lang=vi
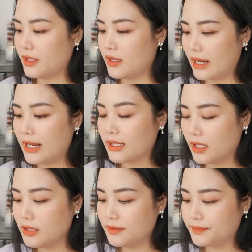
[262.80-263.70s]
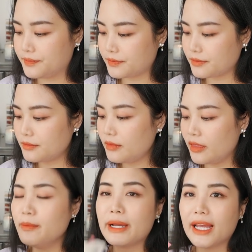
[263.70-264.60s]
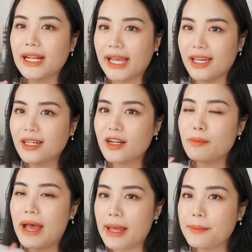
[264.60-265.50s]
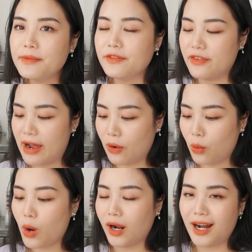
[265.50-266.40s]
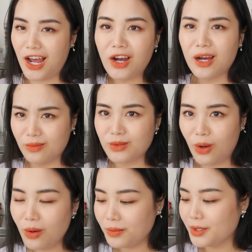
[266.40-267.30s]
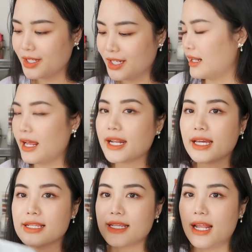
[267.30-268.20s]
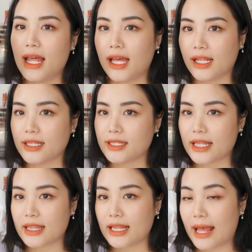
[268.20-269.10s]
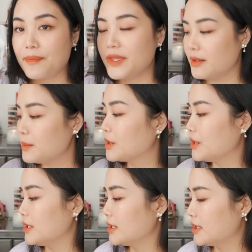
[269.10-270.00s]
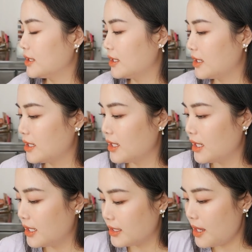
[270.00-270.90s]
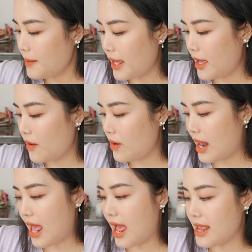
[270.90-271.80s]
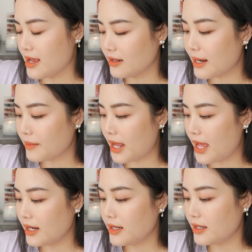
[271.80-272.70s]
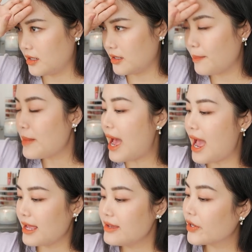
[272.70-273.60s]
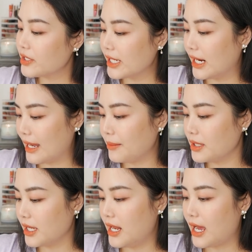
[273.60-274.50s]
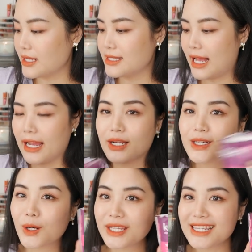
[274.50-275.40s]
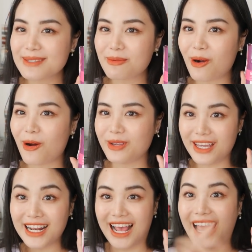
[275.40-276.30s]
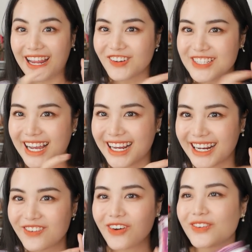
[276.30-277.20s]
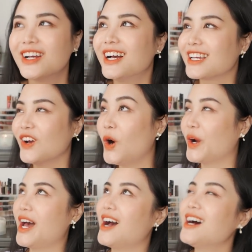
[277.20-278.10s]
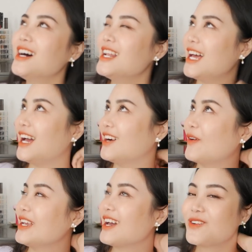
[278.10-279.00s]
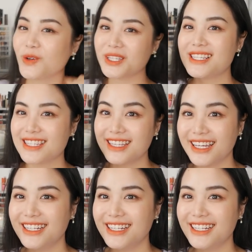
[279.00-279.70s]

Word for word: khá là thích. Nhưng mà cái này á, nó bám vào quần lót không tốt. Cái này sẽ là tám trên mười. Tiếp theo là những năm tháng cấp ba chưa có tiền lắm á, thì Lan xài Kotex Pro. Chắc là ai cũng xài cái này đúng không? Kiểu hồi đó là quảng cáo Kotex City